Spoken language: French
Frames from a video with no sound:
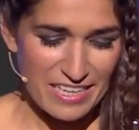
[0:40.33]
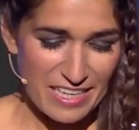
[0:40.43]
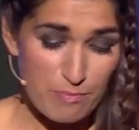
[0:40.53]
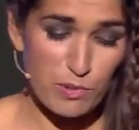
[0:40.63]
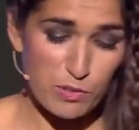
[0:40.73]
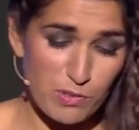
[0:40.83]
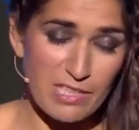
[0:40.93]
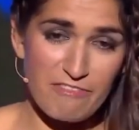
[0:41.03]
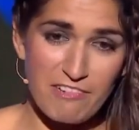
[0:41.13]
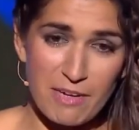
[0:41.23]
Et pour toutes
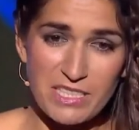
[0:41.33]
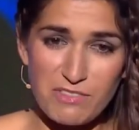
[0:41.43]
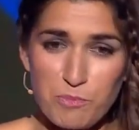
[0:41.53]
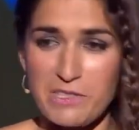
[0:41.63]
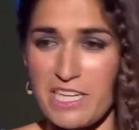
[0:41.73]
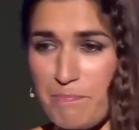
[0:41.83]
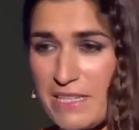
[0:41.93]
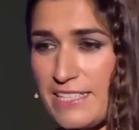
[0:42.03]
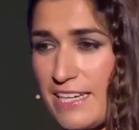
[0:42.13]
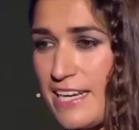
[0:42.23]
les femmes qui vont peut-être
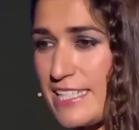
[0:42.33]
passer la